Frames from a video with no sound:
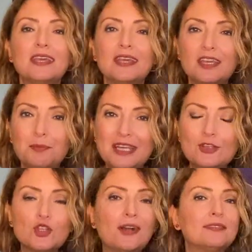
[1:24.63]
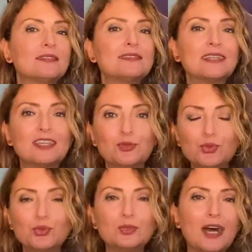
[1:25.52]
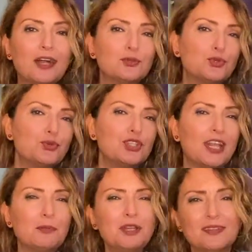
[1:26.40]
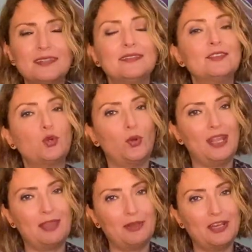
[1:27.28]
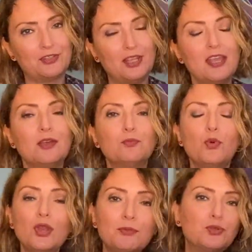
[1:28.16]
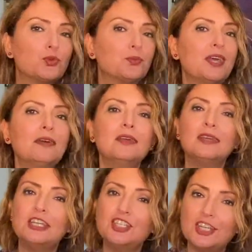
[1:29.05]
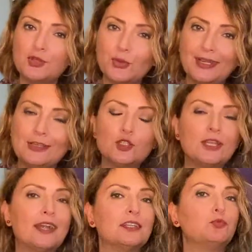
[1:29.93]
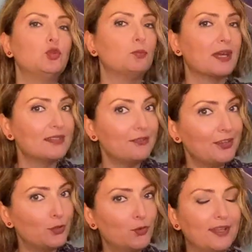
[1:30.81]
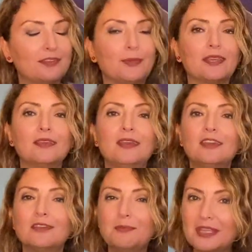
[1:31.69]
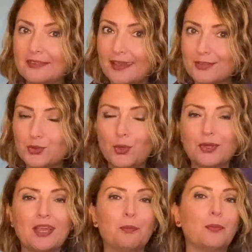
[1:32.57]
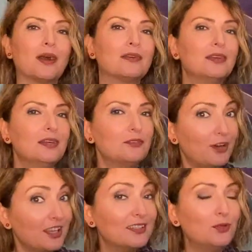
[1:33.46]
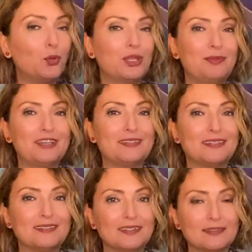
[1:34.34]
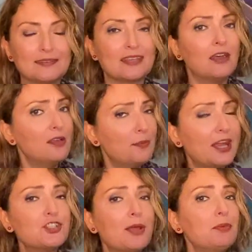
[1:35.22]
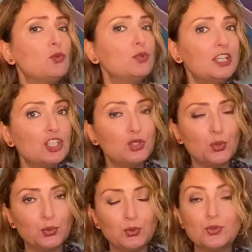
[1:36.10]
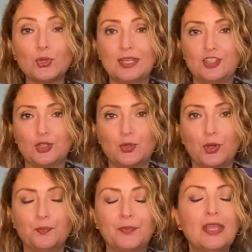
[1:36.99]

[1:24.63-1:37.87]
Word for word: ee, bilinçaltınızdaki duygular, düşünceler biraz sizi zorlayabilir. Böyle bir durumda içe yönelişlerde bulunmak, tefekkür etmek, meditasyon yapmak faydalı olabilir sizin adınıza. Perşembe günü iş yoğunluğunuz öne çıkıyor.